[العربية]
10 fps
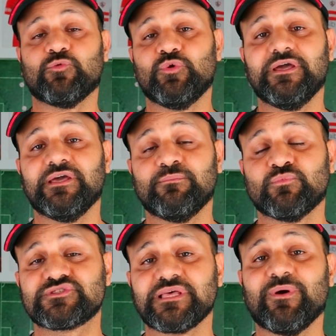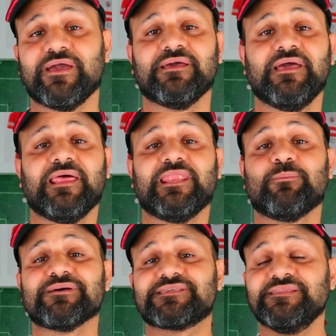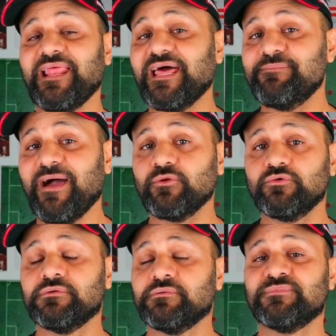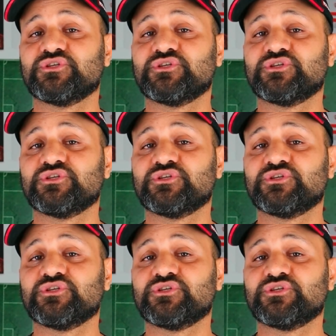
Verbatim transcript: ومستواه لو بصينا لعلي معلول